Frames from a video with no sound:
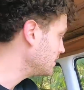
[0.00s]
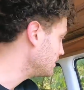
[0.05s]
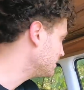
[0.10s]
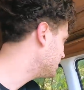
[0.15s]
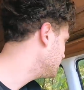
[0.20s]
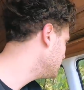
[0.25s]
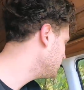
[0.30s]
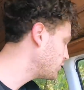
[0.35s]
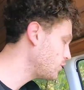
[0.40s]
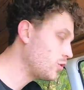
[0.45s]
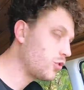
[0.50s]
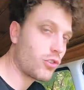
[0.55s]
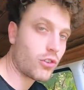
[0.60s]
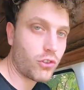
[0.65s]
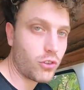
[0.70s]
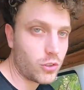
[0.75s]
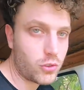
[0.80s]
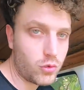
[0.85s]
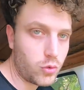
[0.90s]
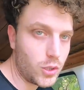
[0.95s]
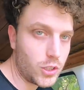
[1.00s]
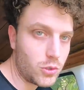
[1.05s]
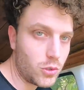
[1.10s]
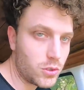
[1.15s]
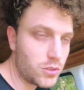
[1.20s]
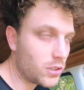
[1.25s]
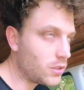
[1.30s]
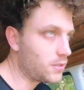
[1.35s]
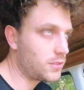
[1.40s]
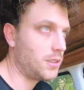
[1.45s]
S'il faut le changer tous les
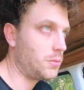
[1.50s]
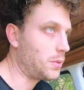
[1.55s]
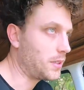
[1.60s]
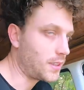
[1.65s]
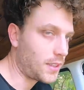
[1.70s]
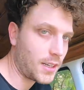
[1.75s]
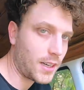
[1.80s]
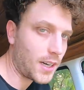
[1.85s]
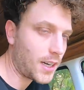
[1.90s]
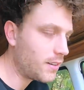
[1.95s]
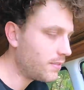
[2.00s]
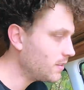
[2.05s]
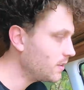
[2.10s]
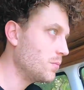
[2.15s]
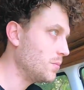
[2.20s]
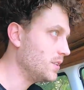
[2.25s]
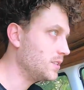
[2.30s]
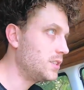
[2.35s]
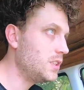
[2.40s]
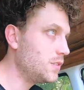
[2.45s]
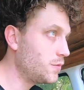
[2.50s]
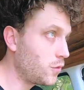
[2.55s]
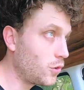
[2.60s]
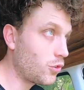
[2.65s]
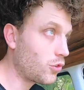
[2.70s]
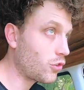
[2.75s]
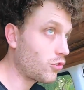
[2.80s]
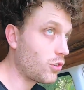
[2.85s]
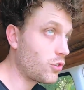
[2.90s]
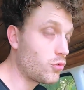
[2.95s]
deux ans, c'est pas très grave, mais s'il faut le
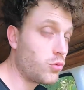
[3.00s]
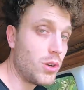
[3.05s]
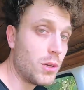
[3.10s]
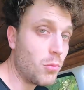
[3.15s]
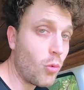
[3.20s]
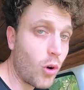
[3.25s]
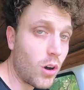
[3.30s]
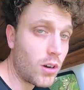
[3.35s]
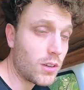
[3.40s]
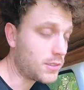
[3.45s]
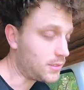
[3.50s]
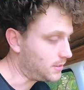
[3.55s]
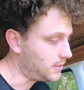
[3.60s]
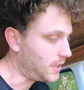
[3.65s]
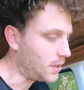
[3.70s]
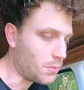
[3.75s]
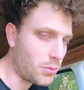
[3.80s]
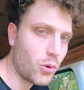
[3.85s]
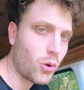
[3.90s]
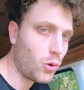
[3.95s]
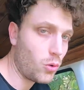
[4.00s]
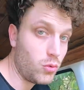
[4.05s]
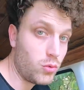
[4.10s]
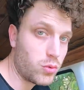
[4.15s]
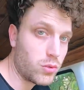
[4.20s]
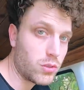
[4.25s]
changer tous les mois, c'est un peu relou.